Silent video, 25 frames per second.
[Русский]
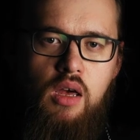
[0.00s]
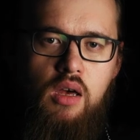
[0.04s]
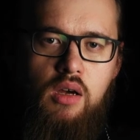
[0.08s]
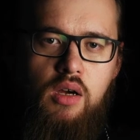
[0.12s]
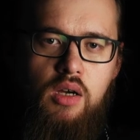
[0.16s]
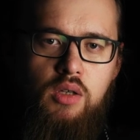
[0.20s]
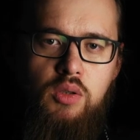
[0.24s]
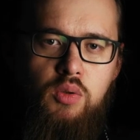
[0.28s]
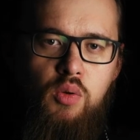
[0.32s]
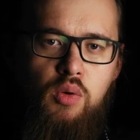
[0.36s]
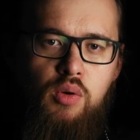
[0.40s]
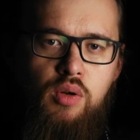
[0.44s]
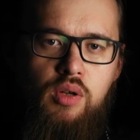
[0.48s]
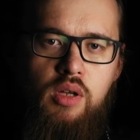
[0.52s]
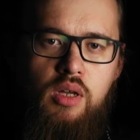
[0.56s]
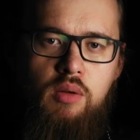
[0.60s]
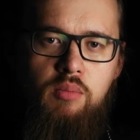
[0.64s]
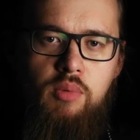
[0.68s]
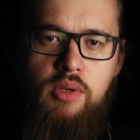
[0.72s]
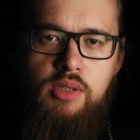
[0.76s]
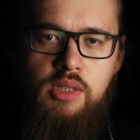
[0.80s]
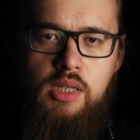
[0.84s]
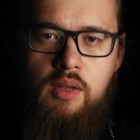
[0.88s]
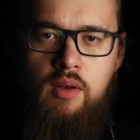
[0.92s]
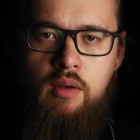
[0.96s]
которая,
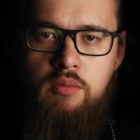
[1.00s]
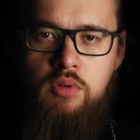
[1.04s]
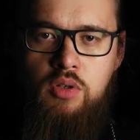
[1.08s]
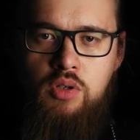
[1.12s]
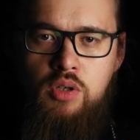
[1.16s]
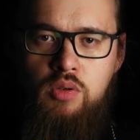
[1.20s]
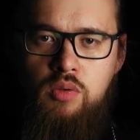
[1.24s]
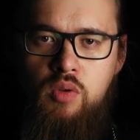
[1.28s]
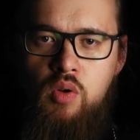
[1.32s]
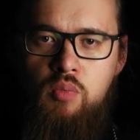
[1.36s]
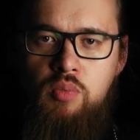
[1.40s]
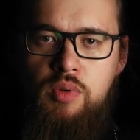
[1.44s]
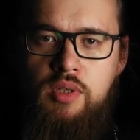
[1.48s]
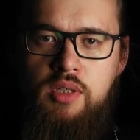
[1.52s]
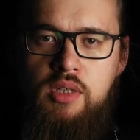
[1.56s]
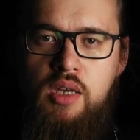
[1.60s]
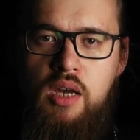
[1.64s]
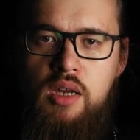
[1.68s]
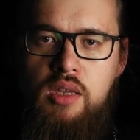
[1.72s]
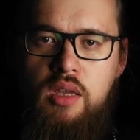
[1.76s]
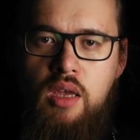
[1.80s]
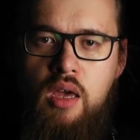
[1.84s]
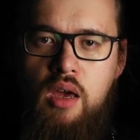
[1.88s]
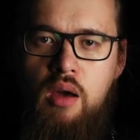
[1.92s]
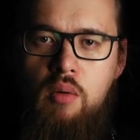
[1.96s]
по словам Священного
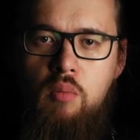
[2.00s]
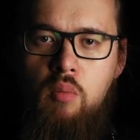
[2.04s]
Писания,